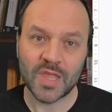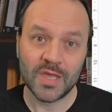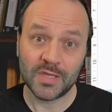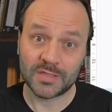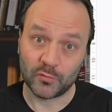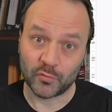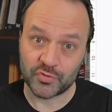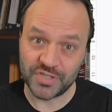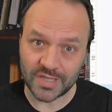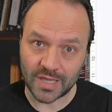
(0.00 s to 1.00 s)
Então eu vou
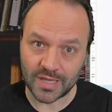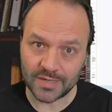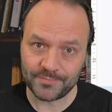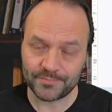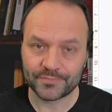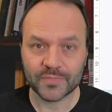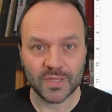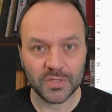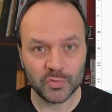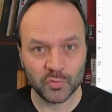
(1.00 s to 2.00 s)
digitar
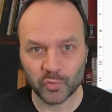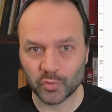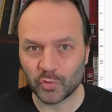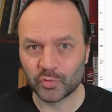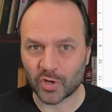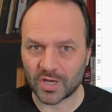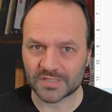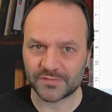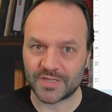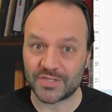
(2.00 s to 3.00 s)
e o Google Docs
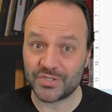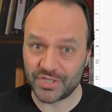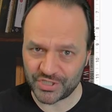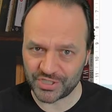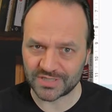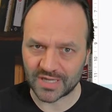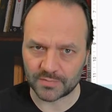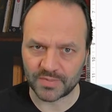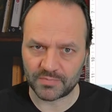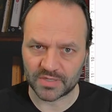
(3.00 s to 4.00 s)
vai digitar
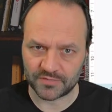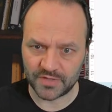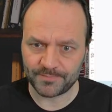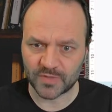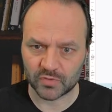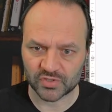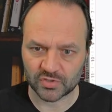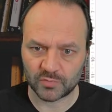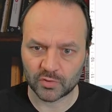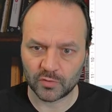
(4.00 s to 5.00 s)
para mim. Quer ver? Eu vou acionar o
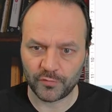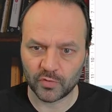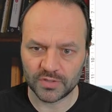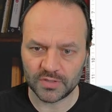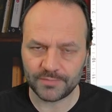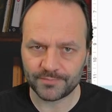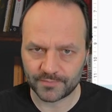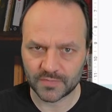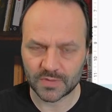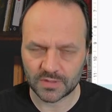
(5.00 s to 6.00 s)
microfone
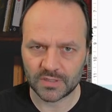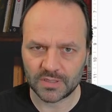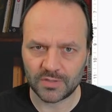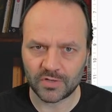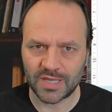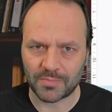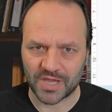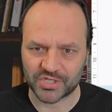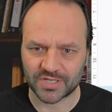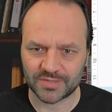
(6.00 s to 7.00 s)
e olha a mágica.